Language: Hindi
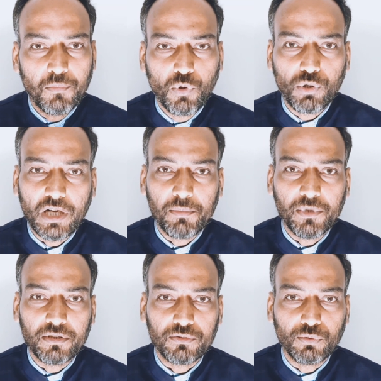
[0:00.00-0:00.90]
मोटा
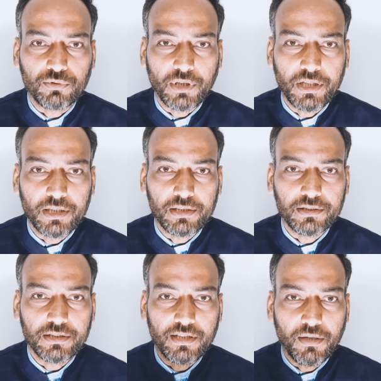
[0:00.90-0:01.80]
महसूस करें
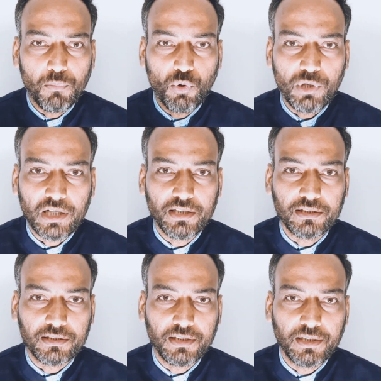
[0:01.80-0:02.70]
जिसे हम मोटा
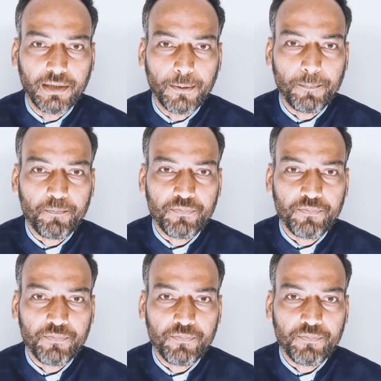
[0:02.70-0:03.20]
देखते हैं